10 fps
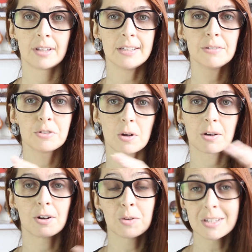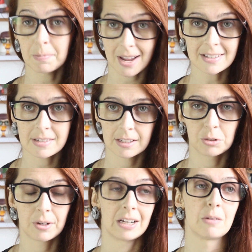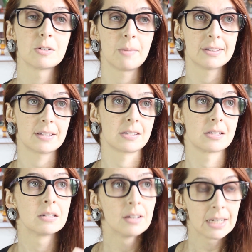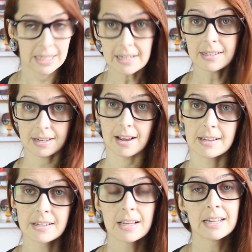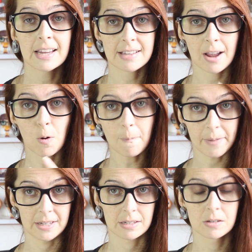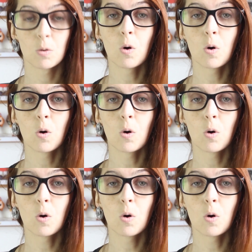que, que só, quais são as metas aqui do canal, as metas iniciais e as recompensas.